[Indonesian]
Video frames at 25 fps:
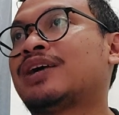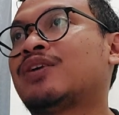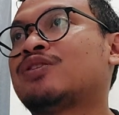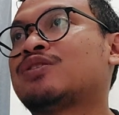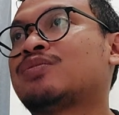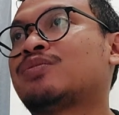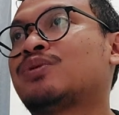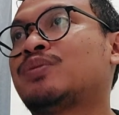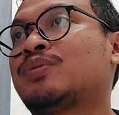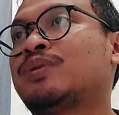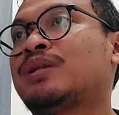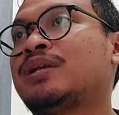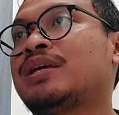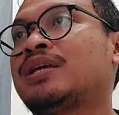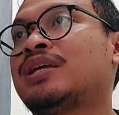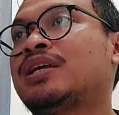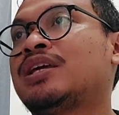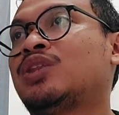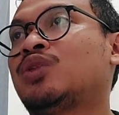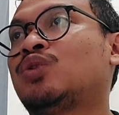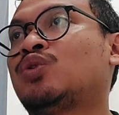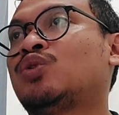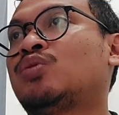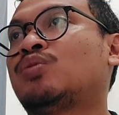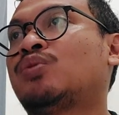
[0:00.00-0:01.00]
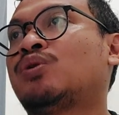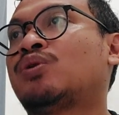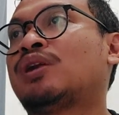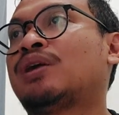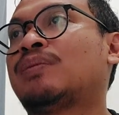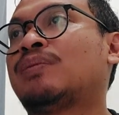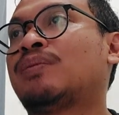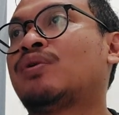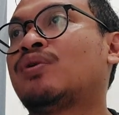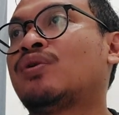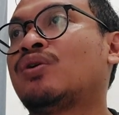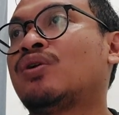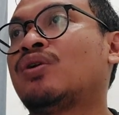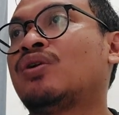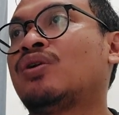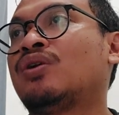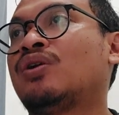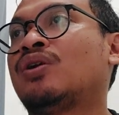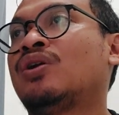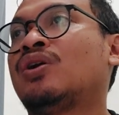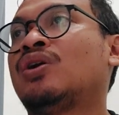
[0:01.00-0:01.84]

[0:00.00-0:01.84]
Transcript: rekor sebelumnya yaitu 26 gol